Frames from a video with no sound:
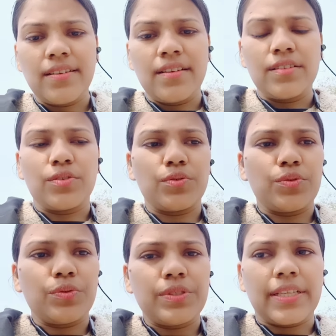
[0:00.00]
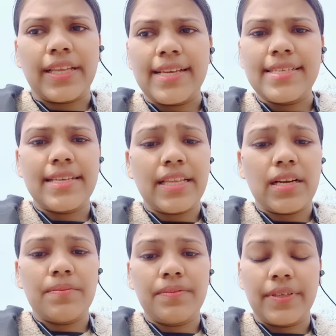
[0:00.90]
तो सत्ताईस
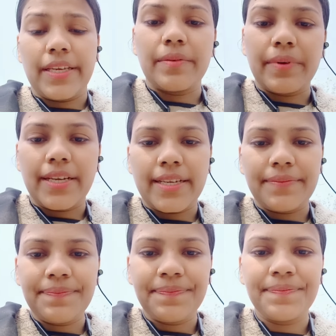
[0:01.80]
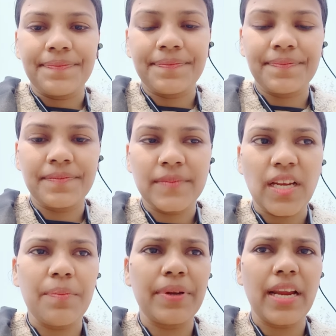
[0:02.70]
किताब एक महीना
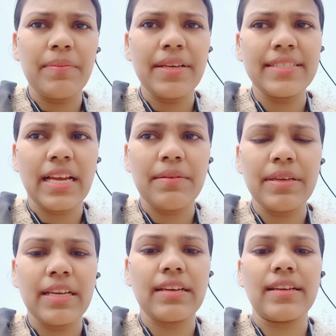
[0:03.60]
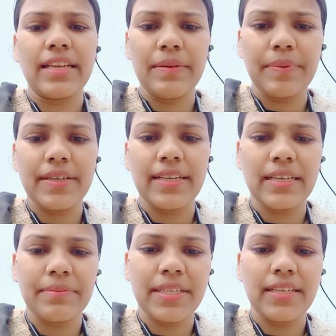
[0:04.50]
अप्रैल में एग्ज़ाम है अगर नहीं पढ़ने
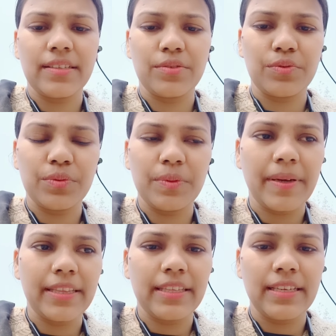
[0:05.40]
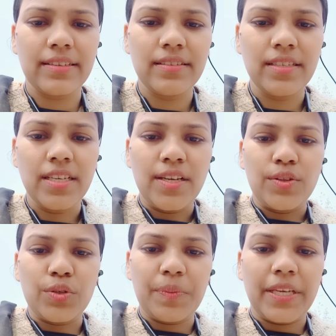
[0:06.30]
का मन है तो कोई भी बात नहीं है
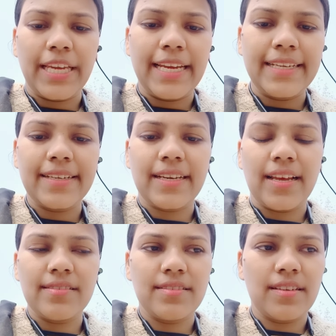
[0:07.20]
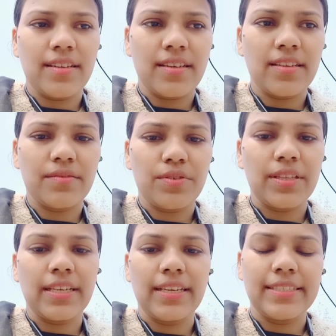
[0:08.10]
तो भी एट क्लास से लेके थोड़ा
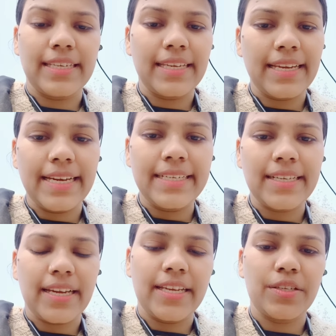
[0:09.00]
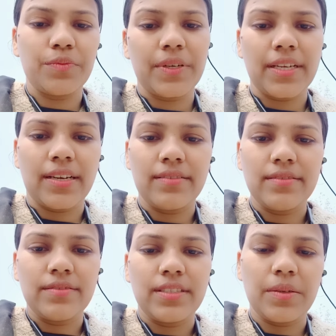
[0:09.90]
देख लीजिए एक एट का एक ट्वेल्व का
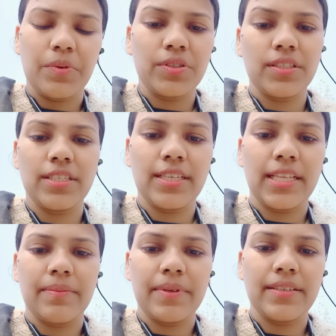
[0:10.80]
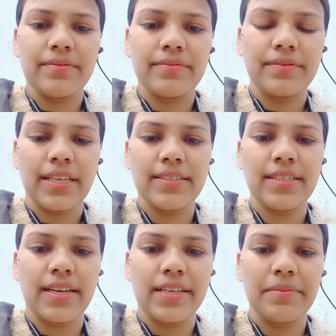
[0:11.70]
ये बहुत अच्छी किताबें हैं एन
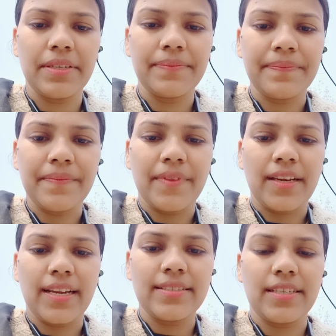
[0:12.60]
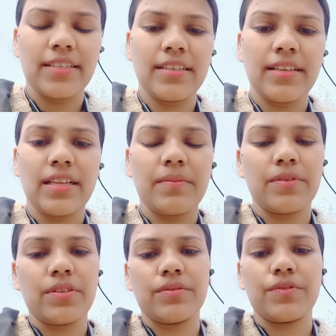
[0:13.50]
e में क्लास एट की किताब
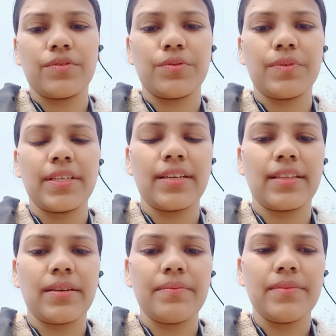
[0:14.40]
और वो ट्वेल्व की किताब